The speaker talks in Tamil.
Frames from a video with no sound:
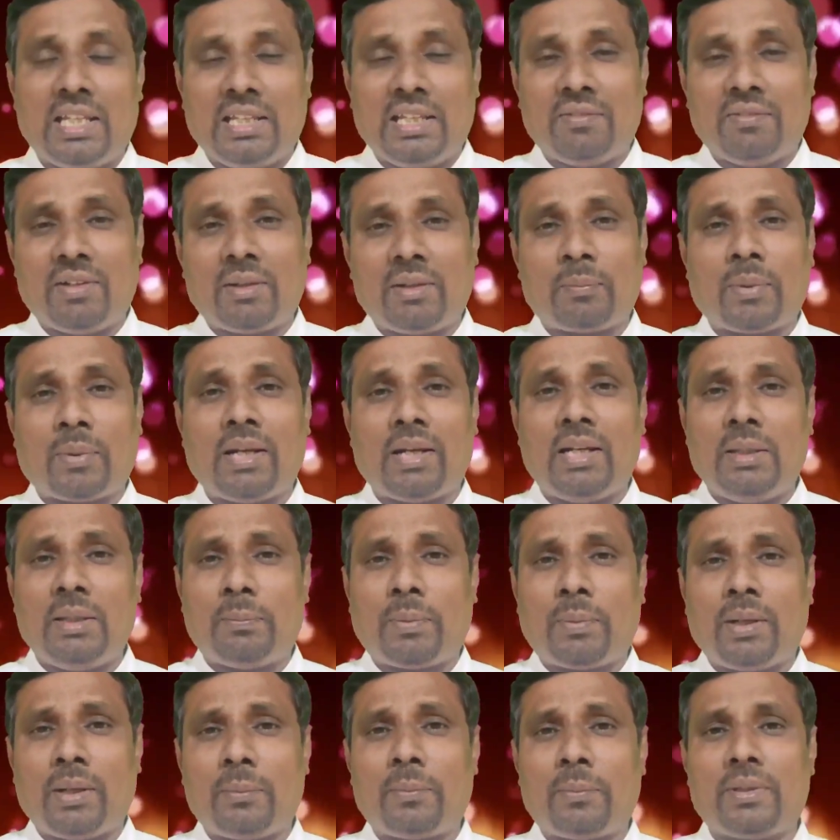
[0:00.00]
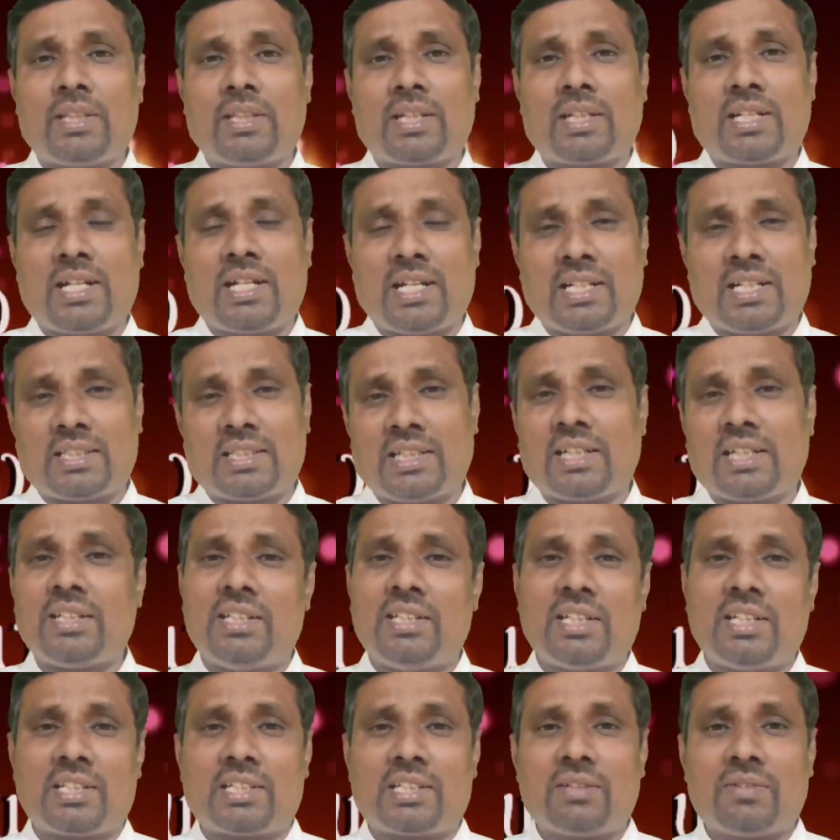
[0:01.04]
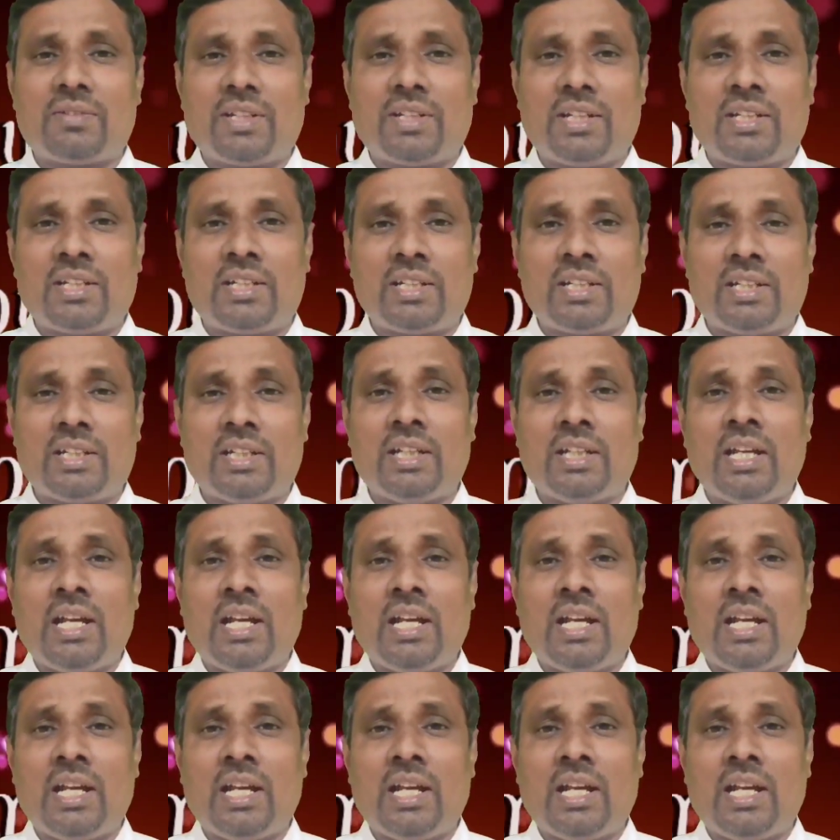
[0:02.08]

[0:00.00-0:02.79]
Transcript: இவர் பள்ளி படிப்பதற்கான தகுதியற்றவர் என்று